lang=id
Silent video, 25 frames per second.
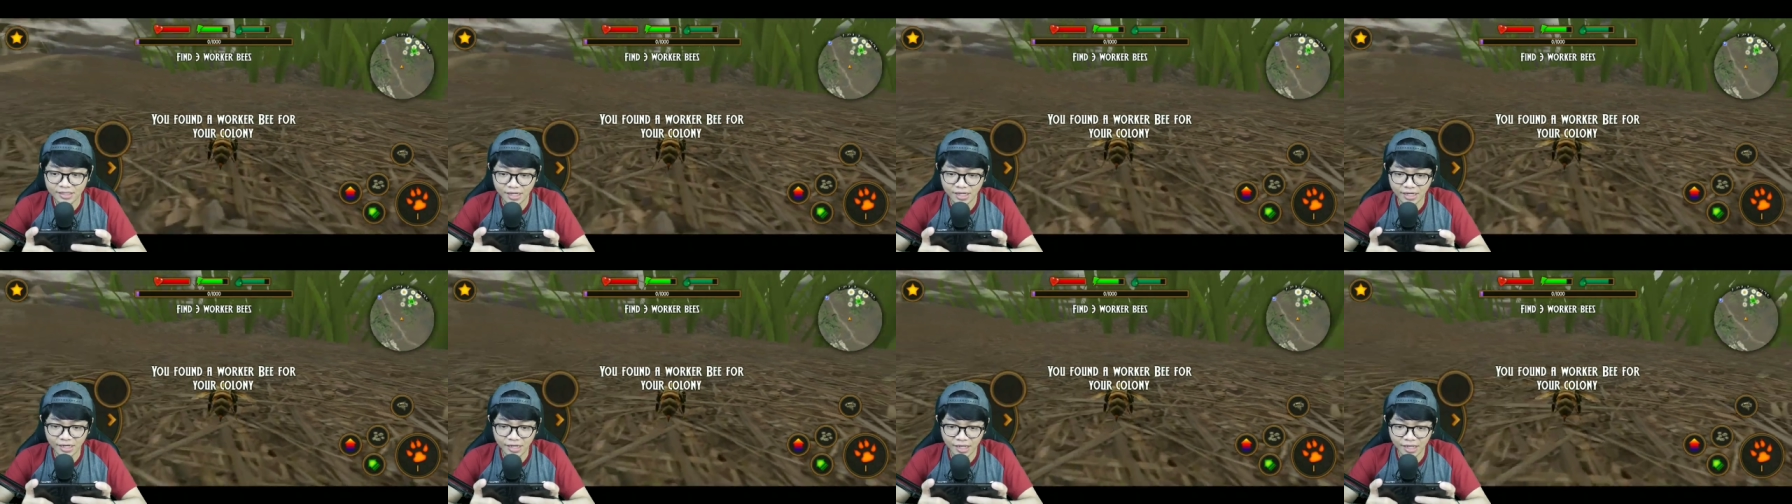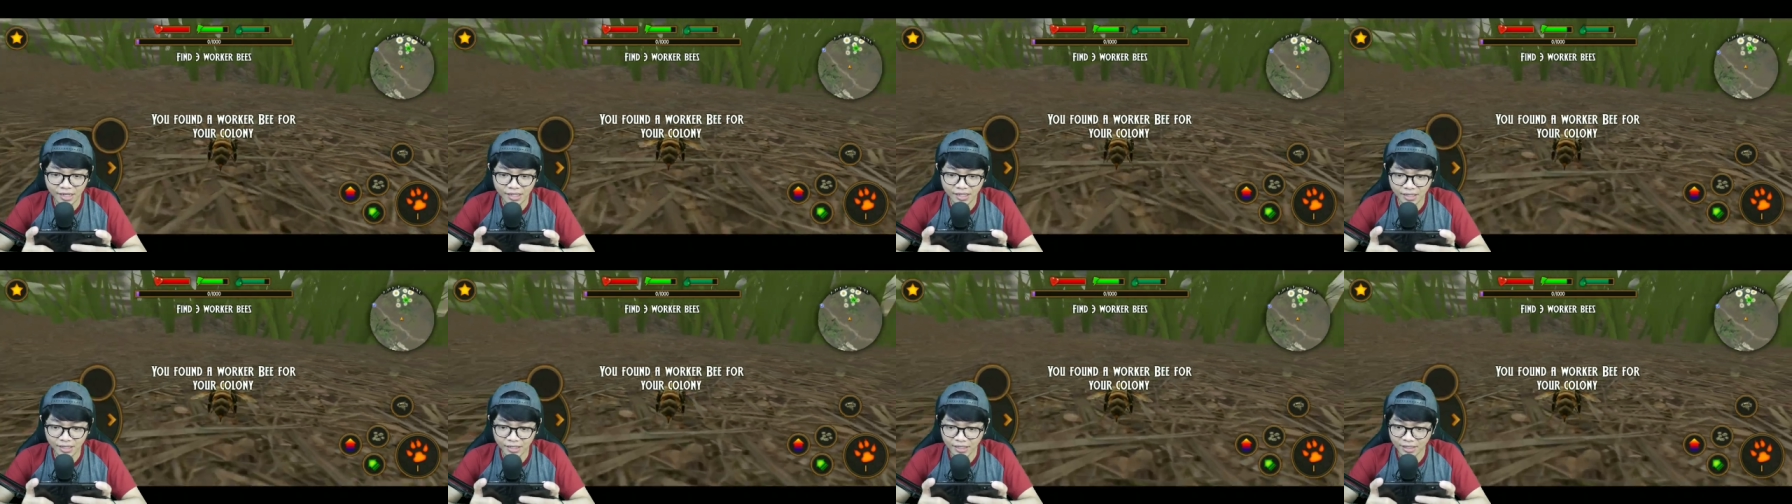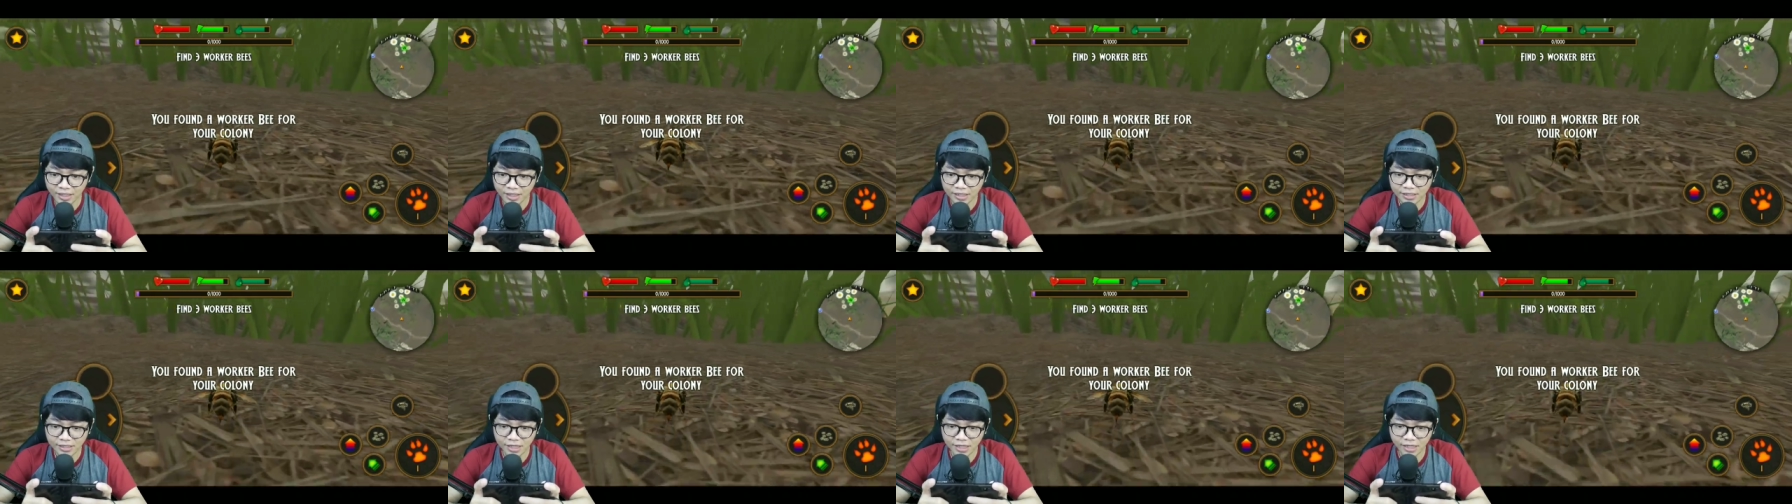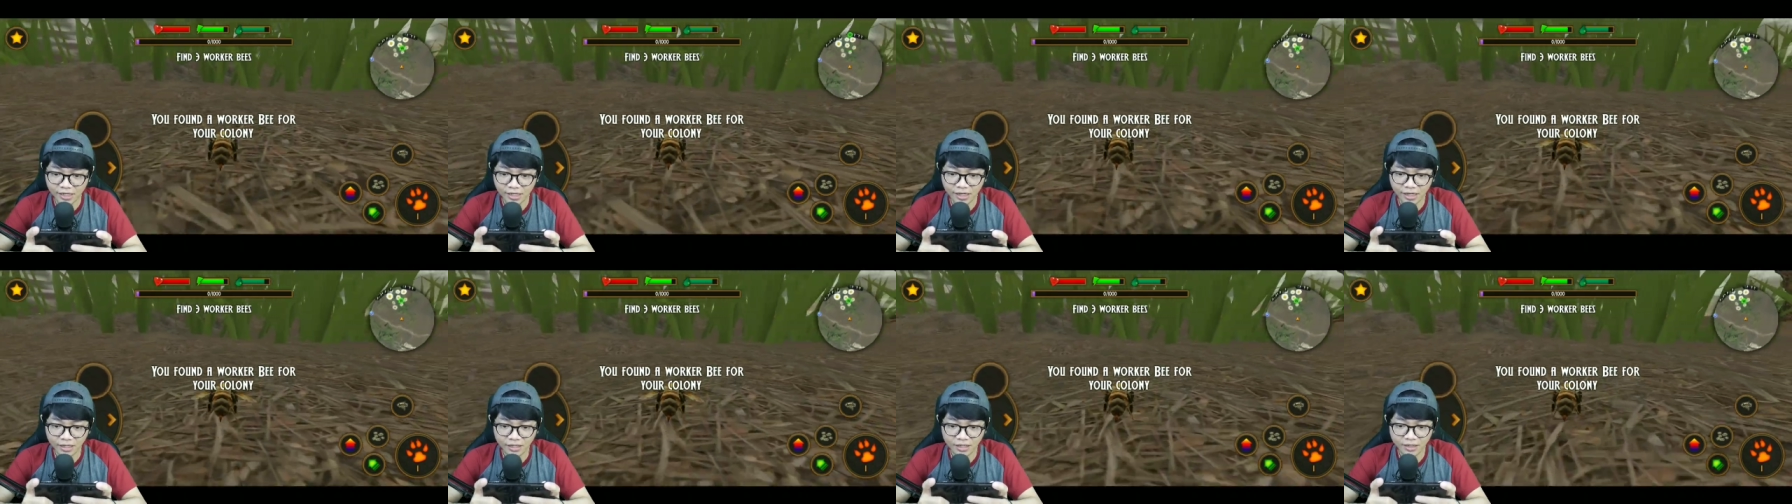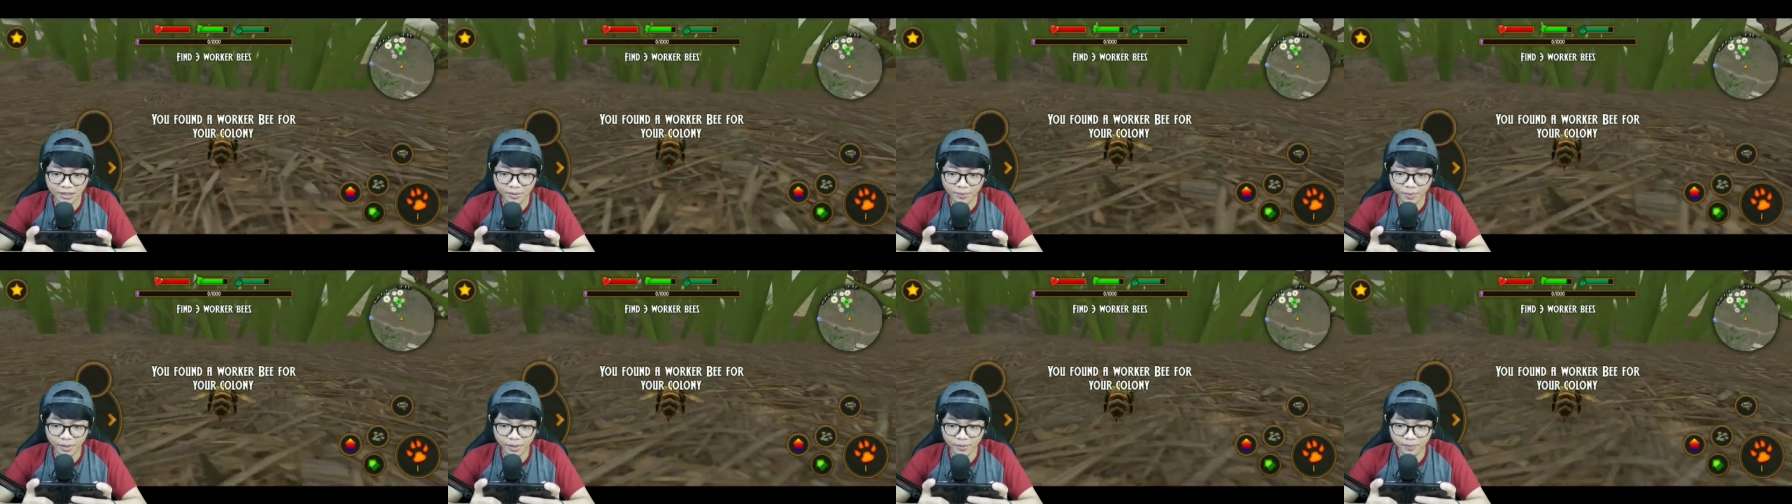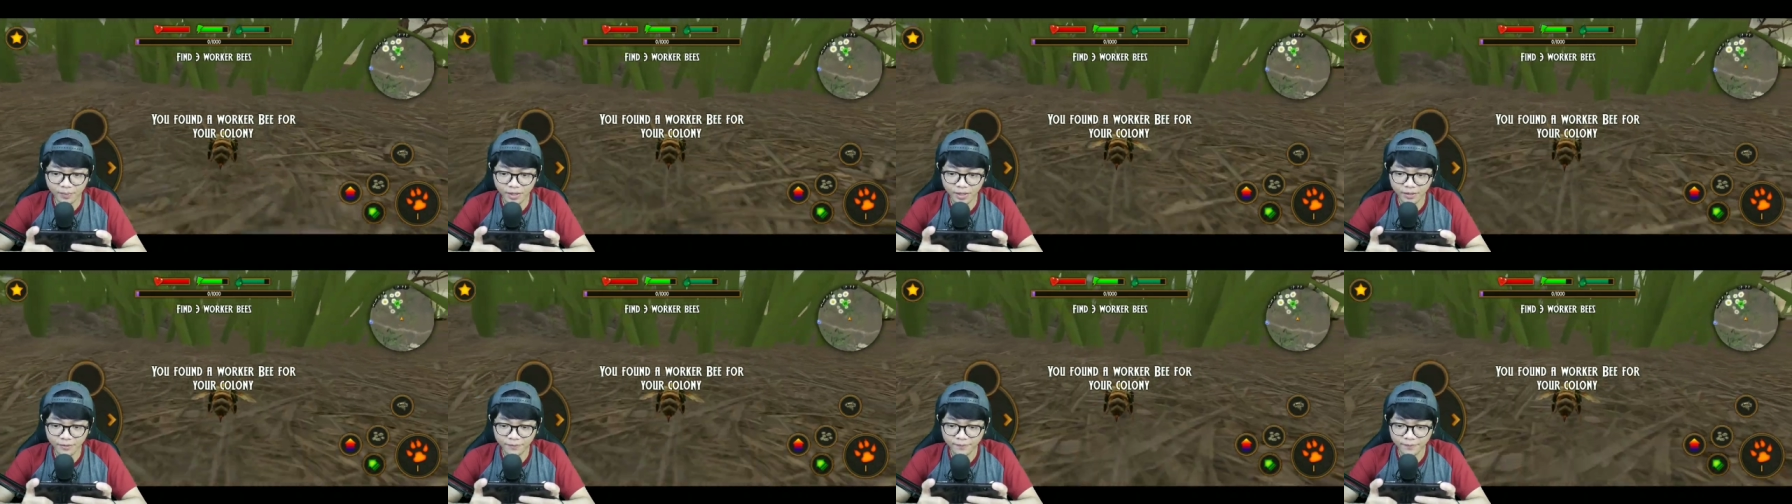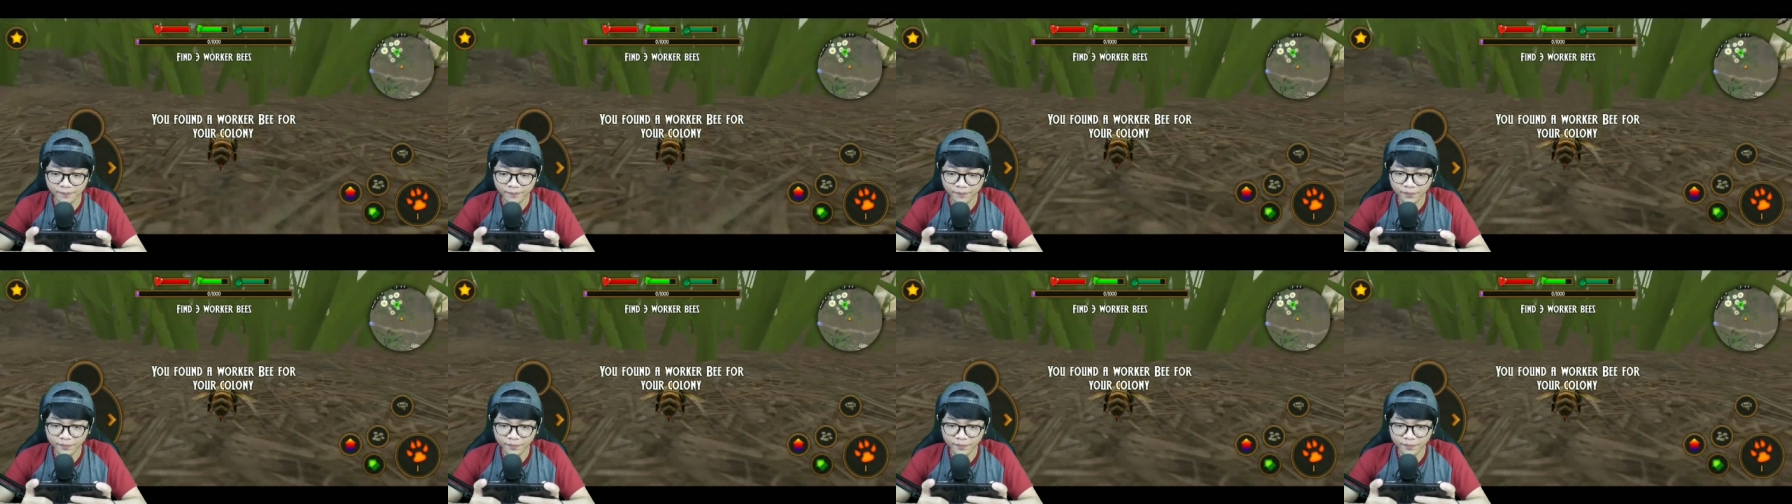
cari lagi Kita cari lagi teman-teman